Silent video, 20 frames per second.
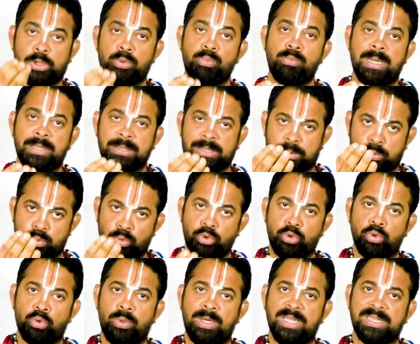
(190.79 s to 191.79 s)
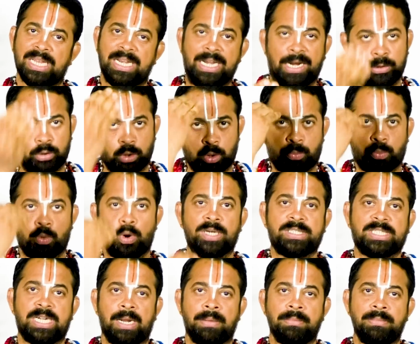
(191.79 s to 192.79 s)
சும்மா கொஞ்சோண்டு தண்ணி எடுத்து ஒரு
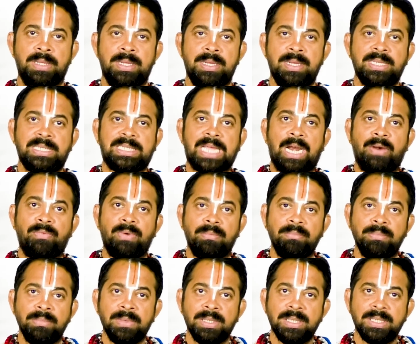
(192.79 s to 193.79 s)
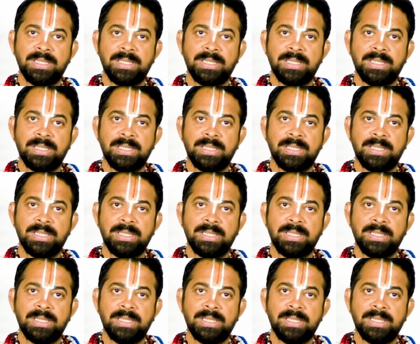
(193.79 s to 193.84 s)
புரோக்ஷணம் சர்வம்